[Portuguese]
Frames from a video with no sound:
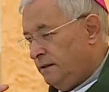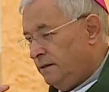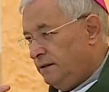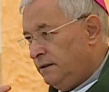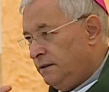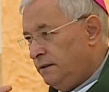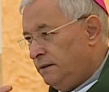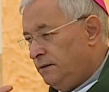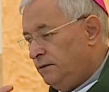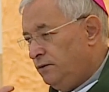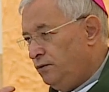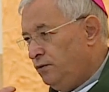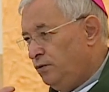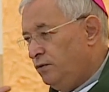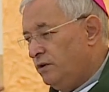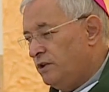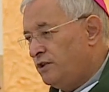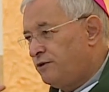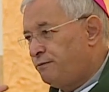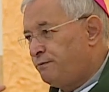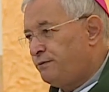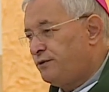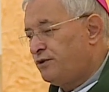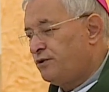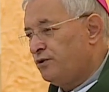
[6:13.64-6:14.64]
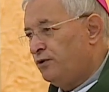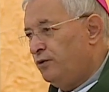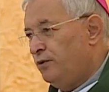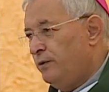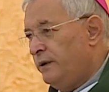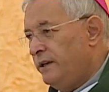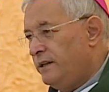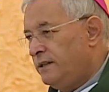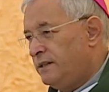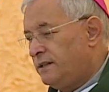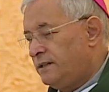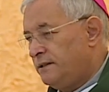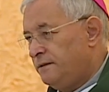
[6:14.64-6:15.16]
duas
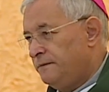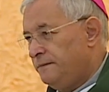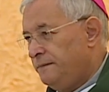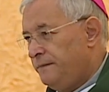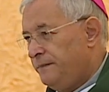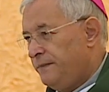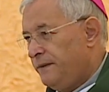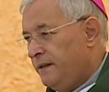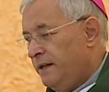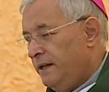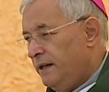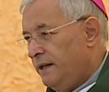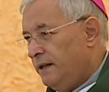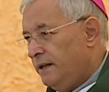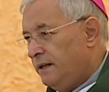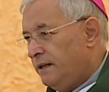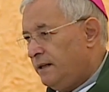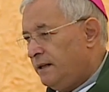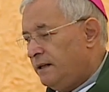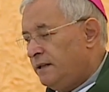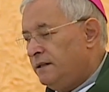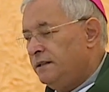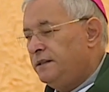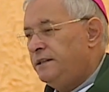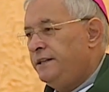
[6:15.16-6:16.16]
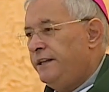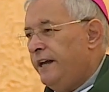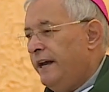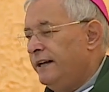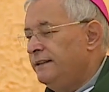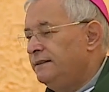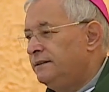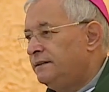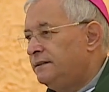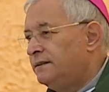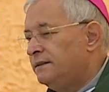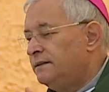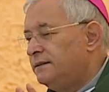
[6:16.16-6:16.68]
pessoas que
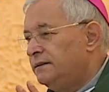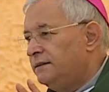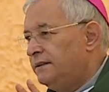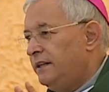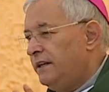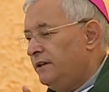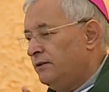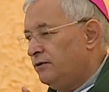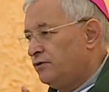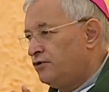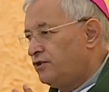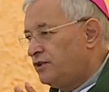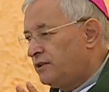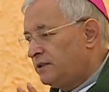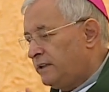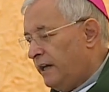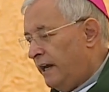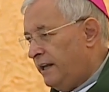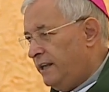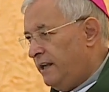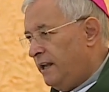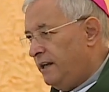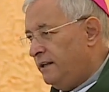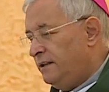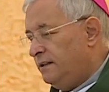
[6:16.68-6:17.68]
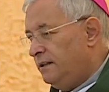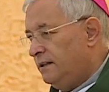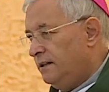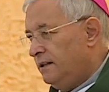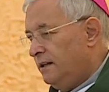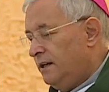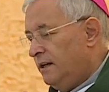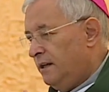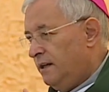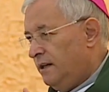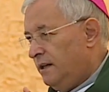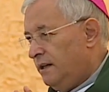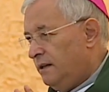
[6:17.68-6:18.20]
diante de Deus têm
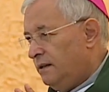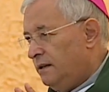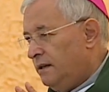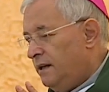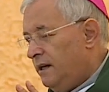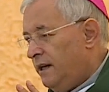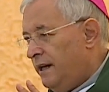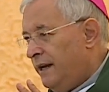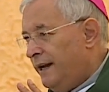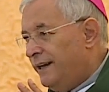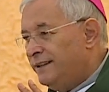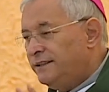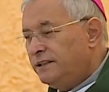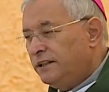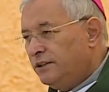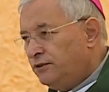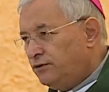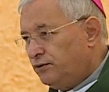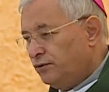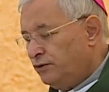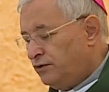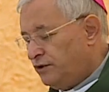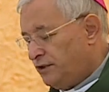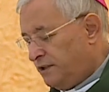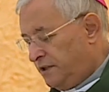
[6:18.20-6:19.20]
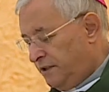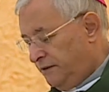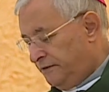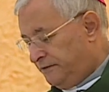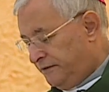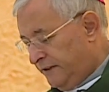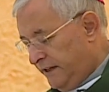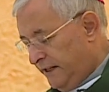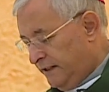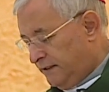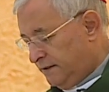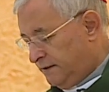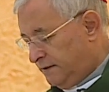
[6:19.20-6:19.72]
atitudes
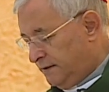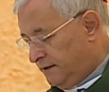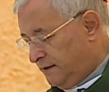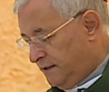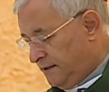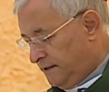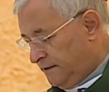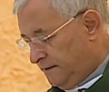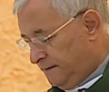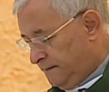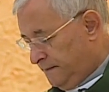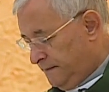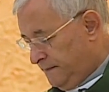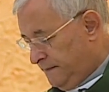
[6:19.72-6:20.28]
diferentes.